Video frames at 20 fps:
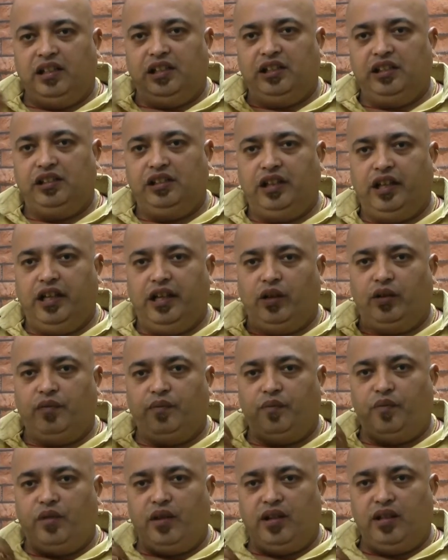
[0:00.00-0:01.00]
ये
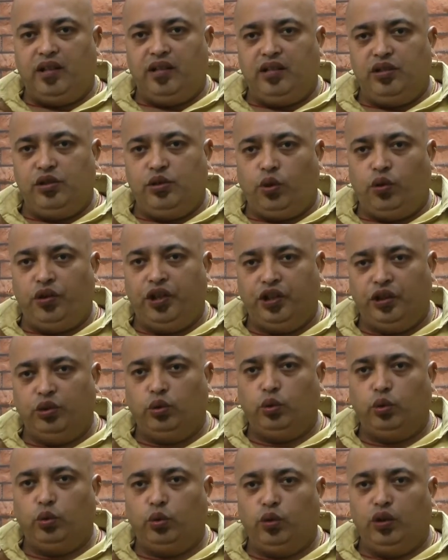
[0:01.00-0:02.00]
जो
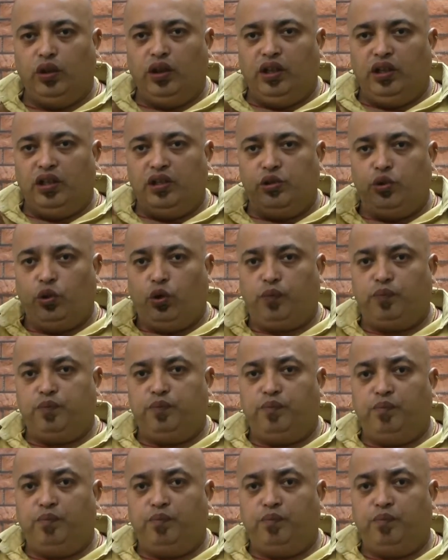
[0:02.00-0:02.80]
हिंदू जो